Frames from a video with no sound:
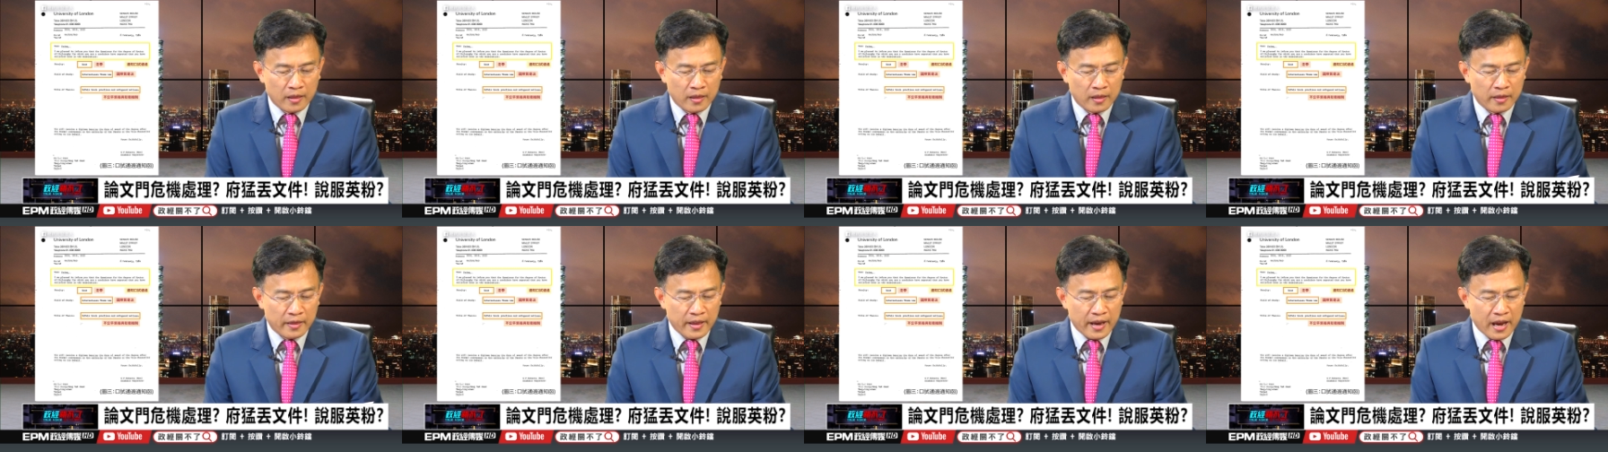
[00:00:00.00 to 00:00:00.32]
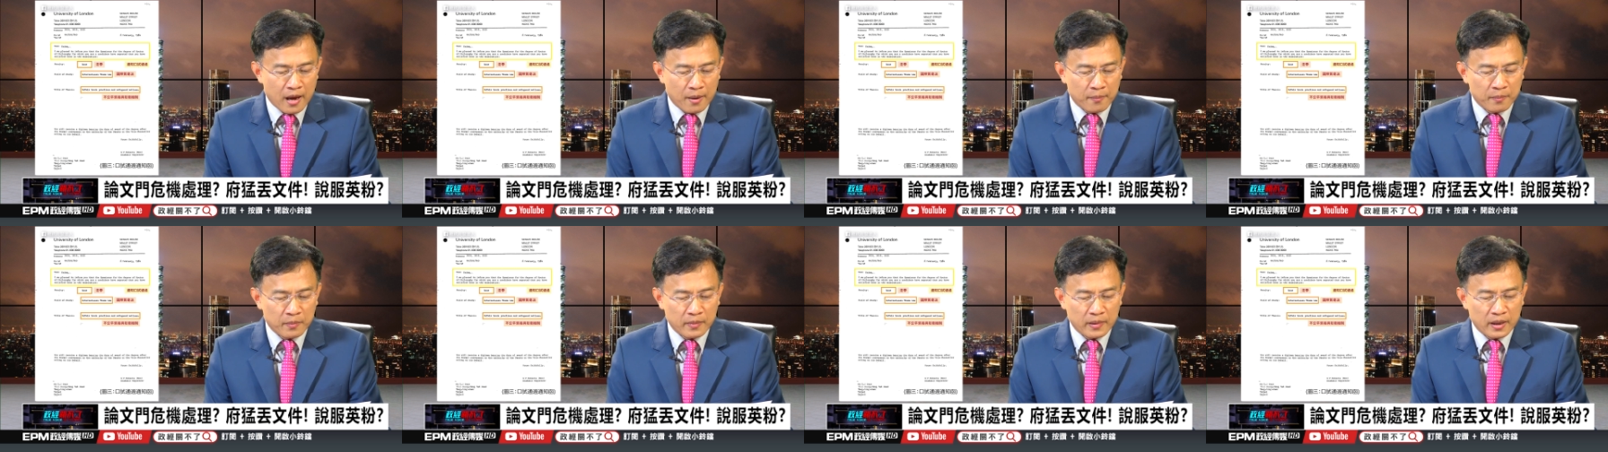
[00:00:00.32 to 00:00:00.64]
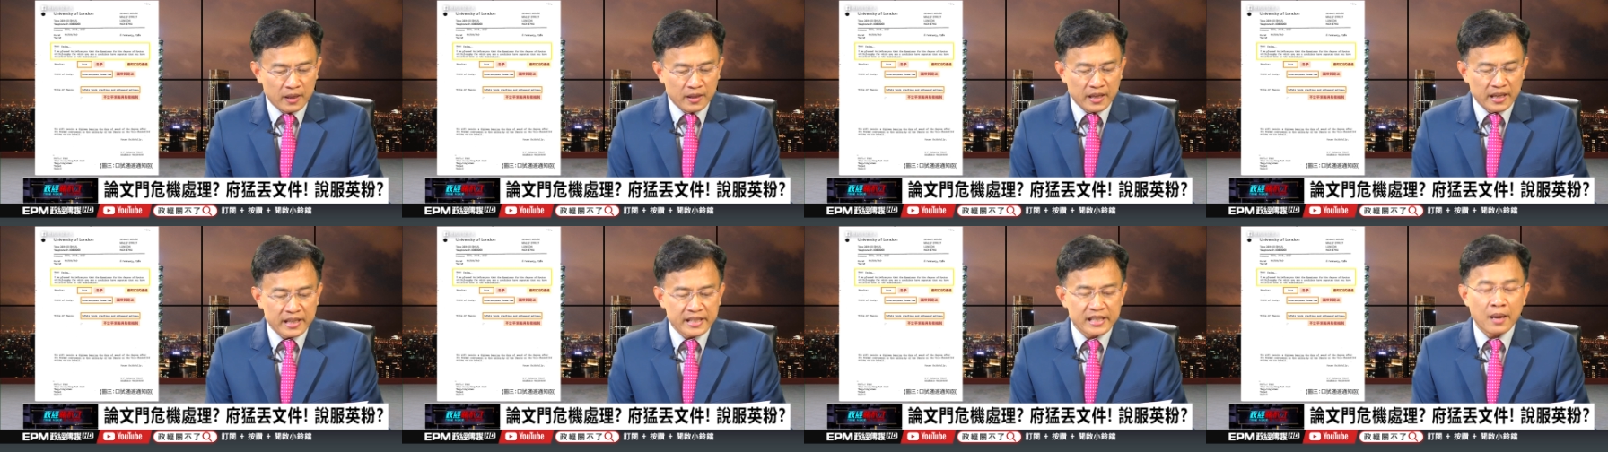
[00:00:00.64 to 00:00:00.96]
Them
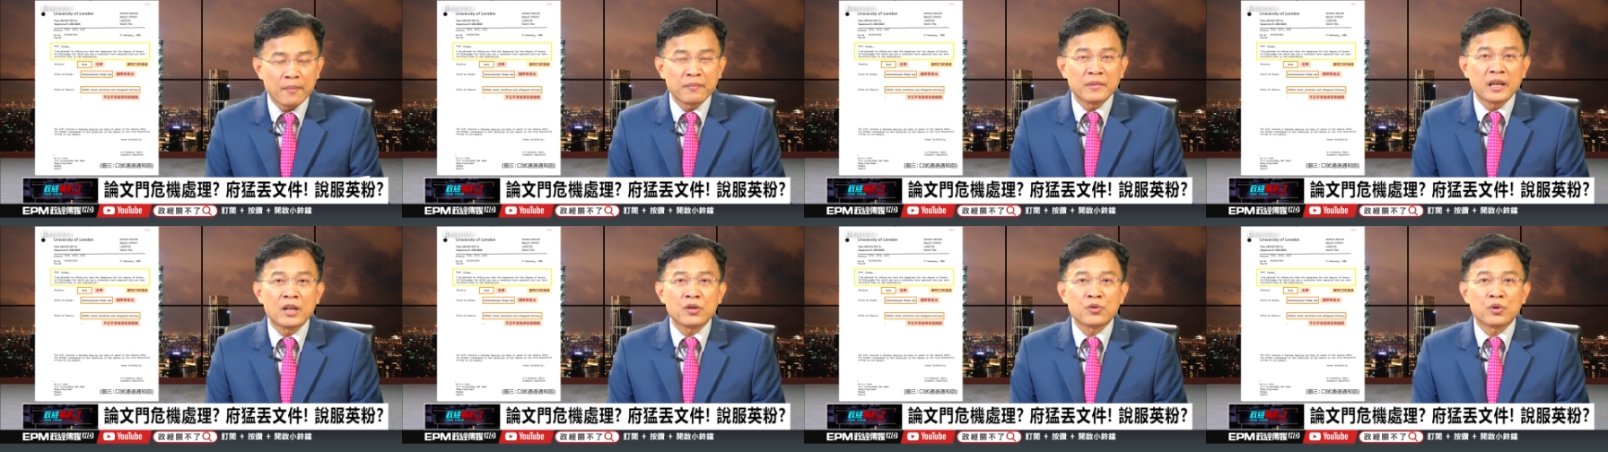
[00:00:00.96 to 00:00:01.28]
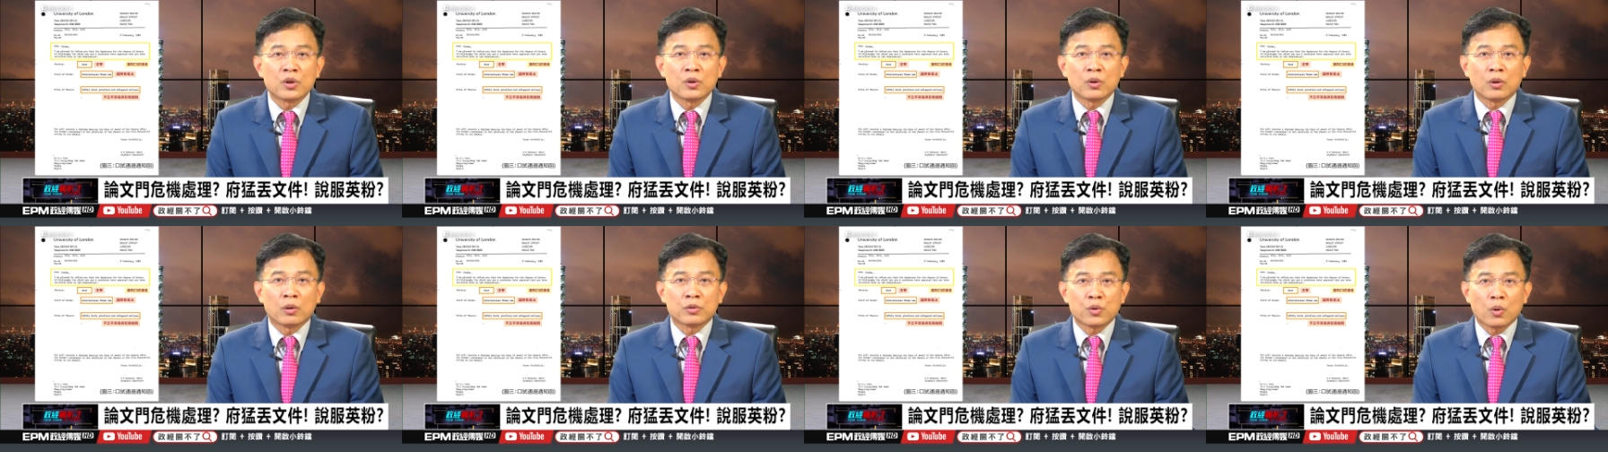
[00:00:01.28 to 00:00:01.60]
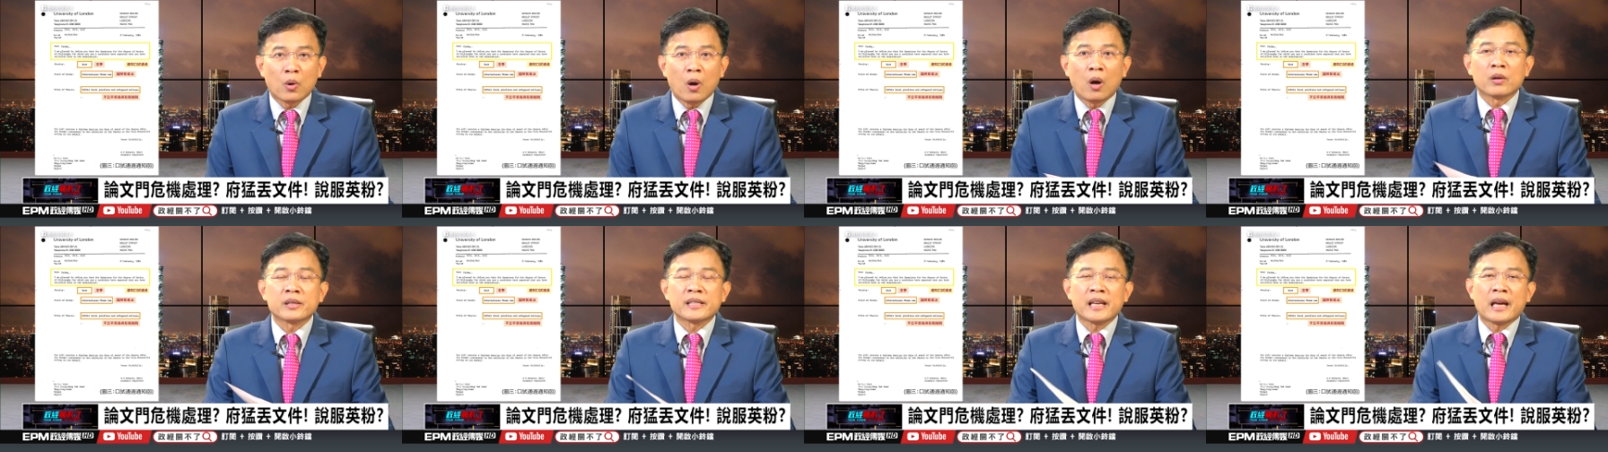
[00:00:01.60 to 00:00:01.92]
in the examination 说哦，